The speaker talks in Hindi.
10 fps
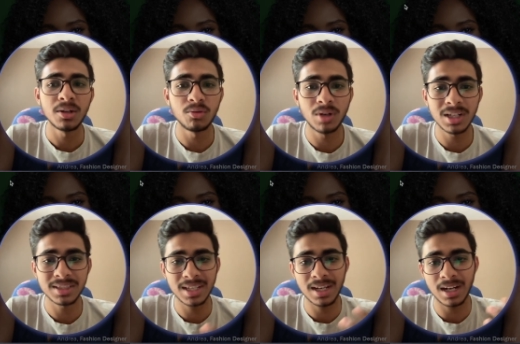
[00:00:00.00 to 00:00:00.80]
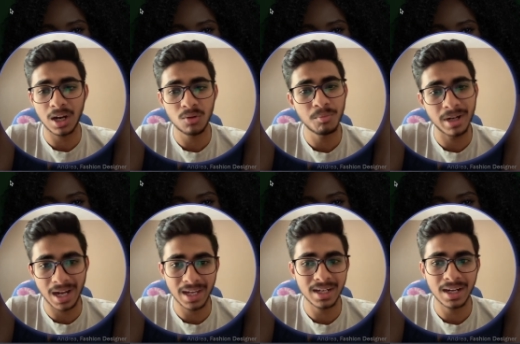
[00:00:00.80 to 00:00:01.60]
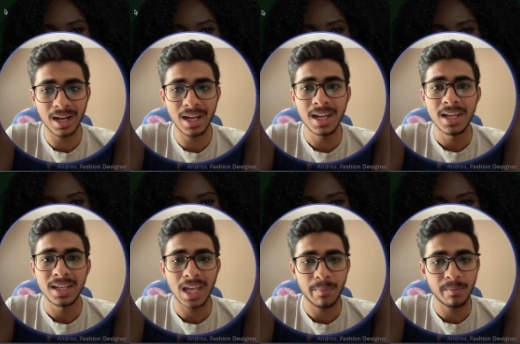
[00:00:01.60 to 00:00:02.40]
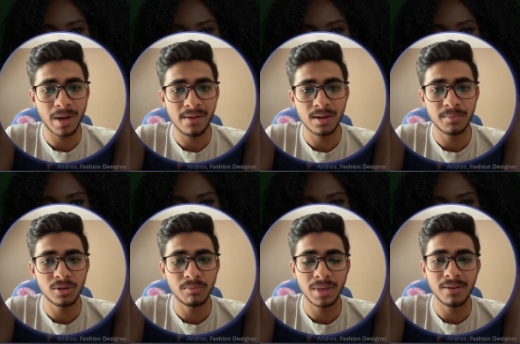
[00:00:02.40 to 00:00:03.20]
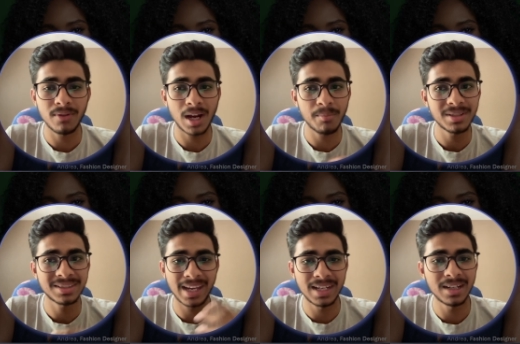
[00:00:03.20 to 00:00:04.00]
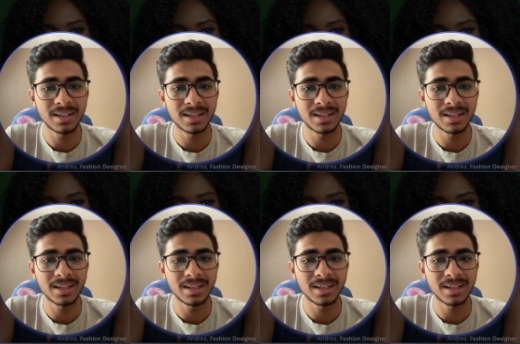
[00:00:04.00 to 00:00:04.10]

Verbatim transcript: गूगल से एक अकाउंट बना के रखा है यहाँ पे फाइवर पे तो मैं वहाँ पे साइन इन